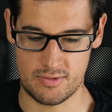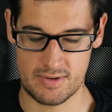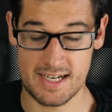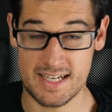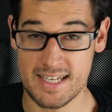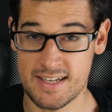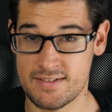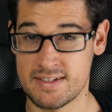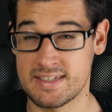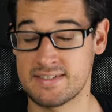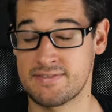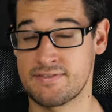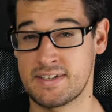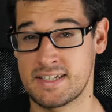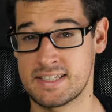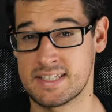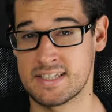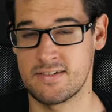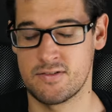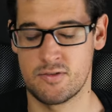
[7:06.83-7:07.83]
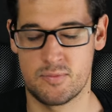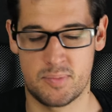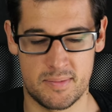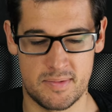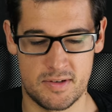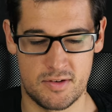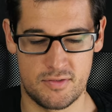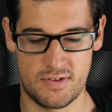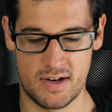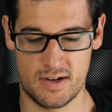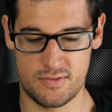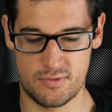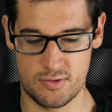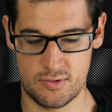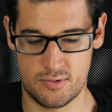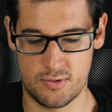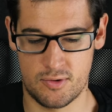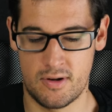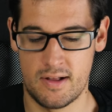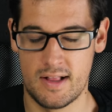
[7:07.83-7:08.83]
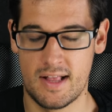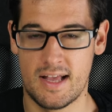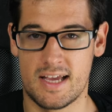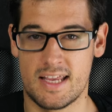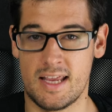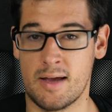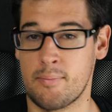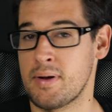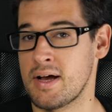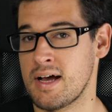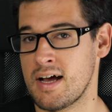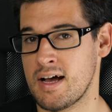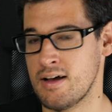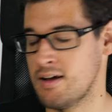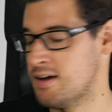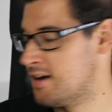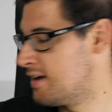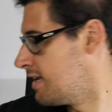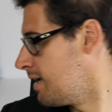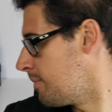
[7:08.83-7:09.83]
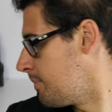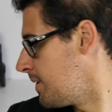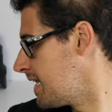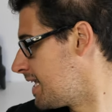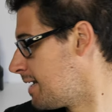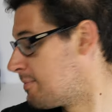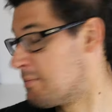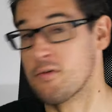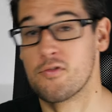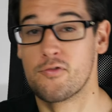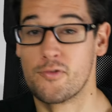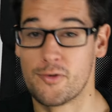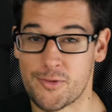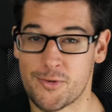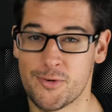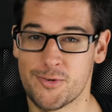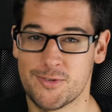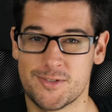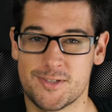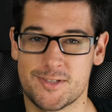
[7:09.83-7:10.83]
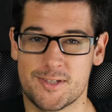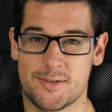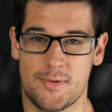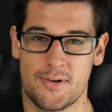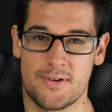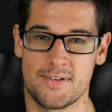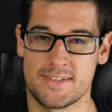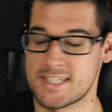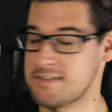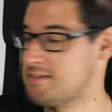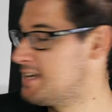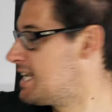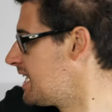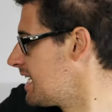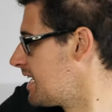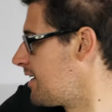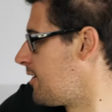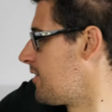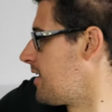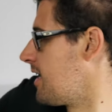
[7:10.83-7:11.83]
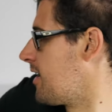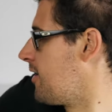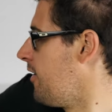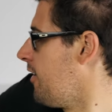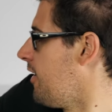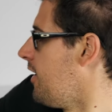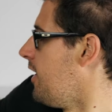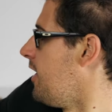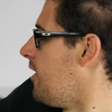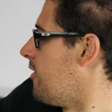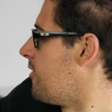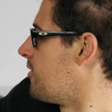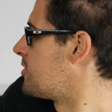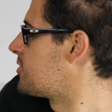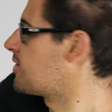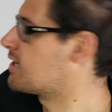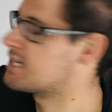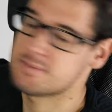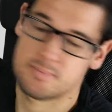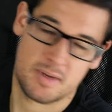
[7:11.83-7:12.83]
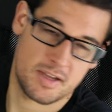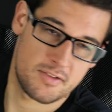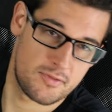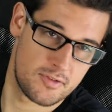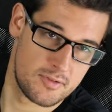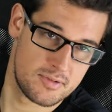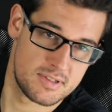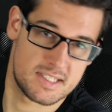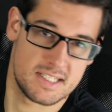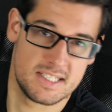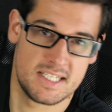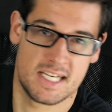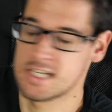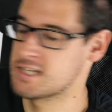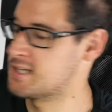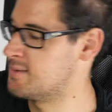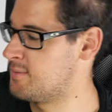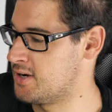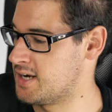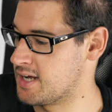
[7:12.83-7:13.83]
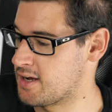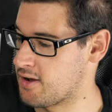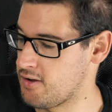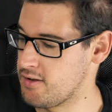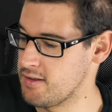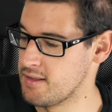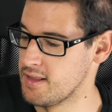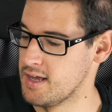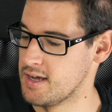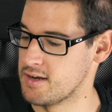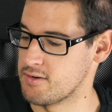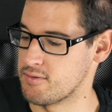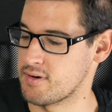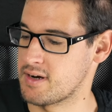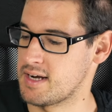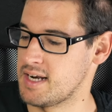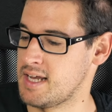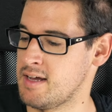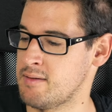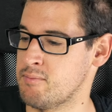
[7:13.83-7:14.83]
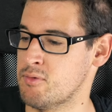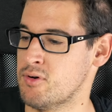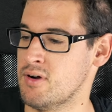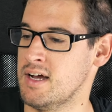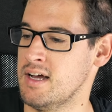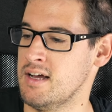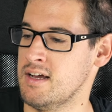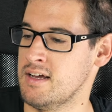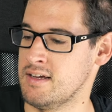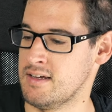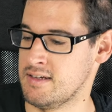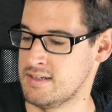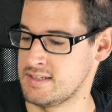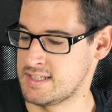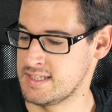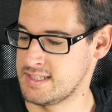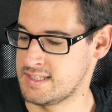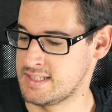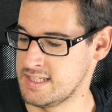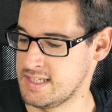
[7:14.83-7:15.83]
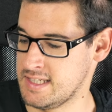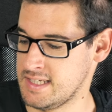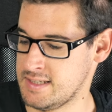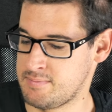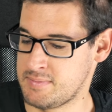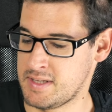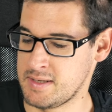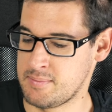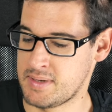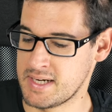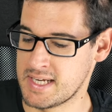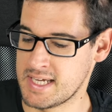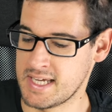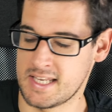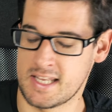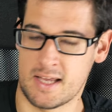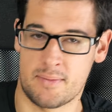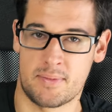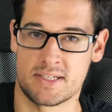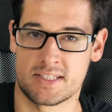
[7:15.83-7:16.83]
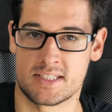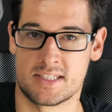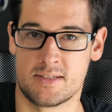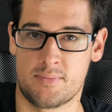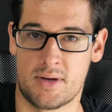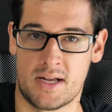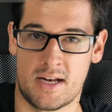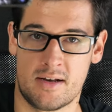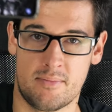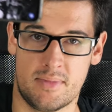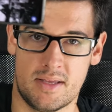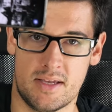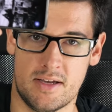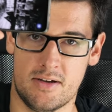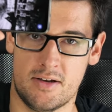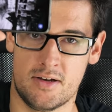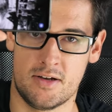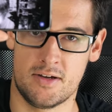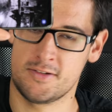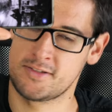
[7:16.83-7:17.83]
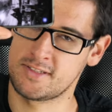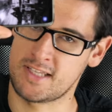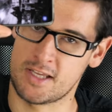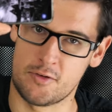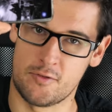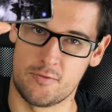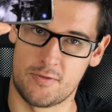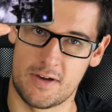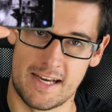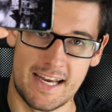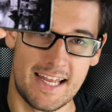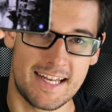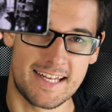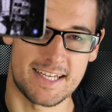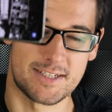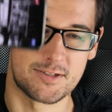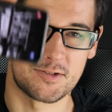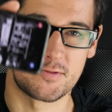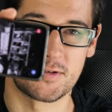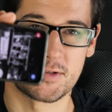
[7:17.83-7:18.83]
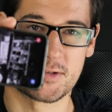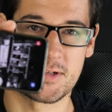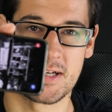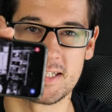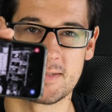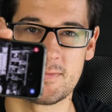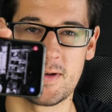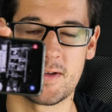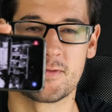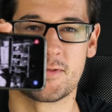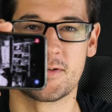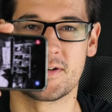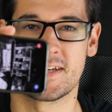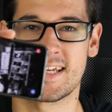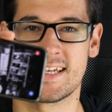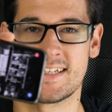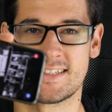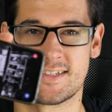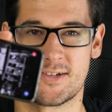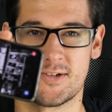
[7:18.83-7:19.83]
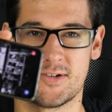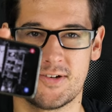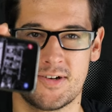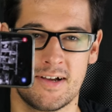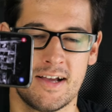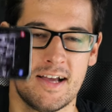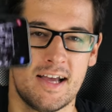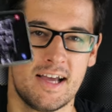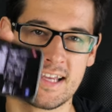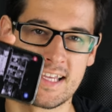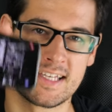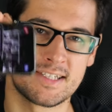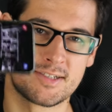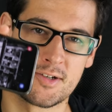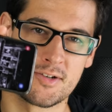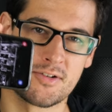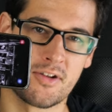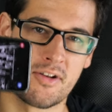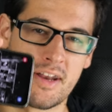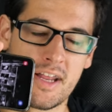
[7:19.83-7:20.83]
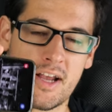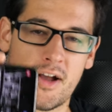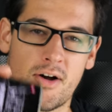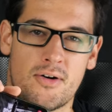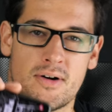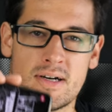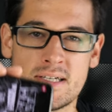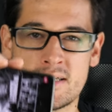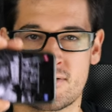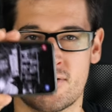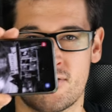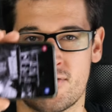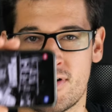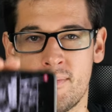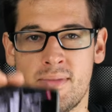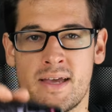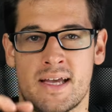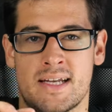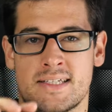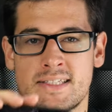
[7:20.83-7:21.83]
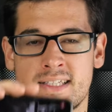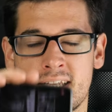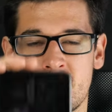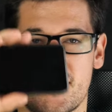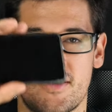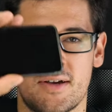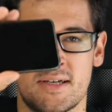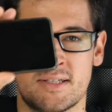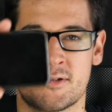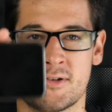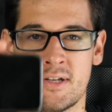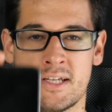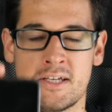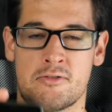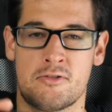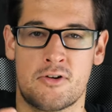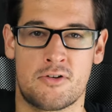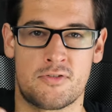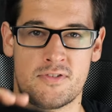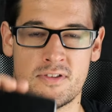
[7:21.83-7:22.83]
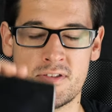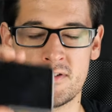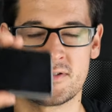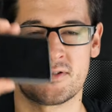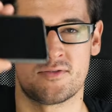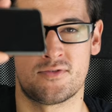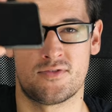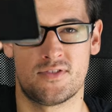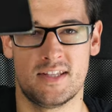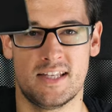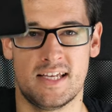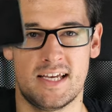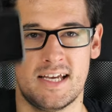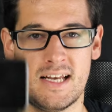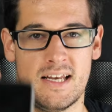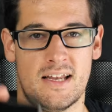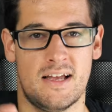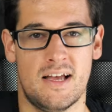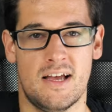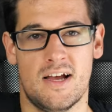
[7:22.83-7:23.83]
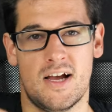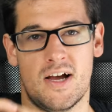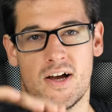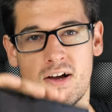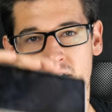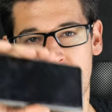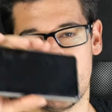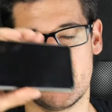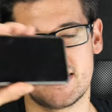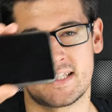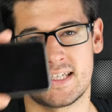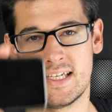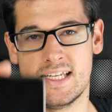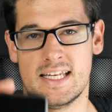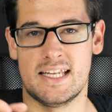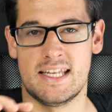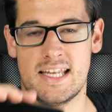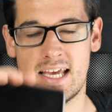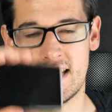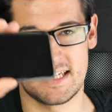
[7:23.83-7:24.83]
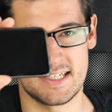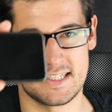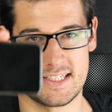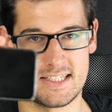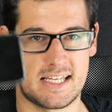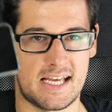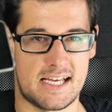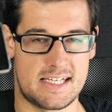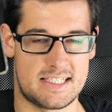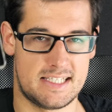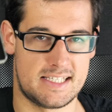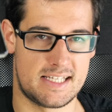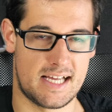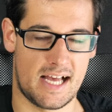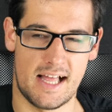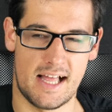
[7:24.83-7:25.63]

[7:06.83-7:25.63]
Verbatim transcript: Donc l'interface qui va vous permettre de faire la photo, il n'y a pas euh, il y a pas tellement photo justement, ça va être l'écran, d'accord. Donc sur un smartphone, c'est directement l'écran. Donc là bon c'est peut-être pas le critère principal mais ça devrait l'être hein. souvent sur un smartphone, qu'est-ce que qu'est-ce que donne l'écran Est-ce qu'on voit bien l'extérieur Est-ce que les couleurs sont fidèles euh, est-ce qu'il est net, etc., etc.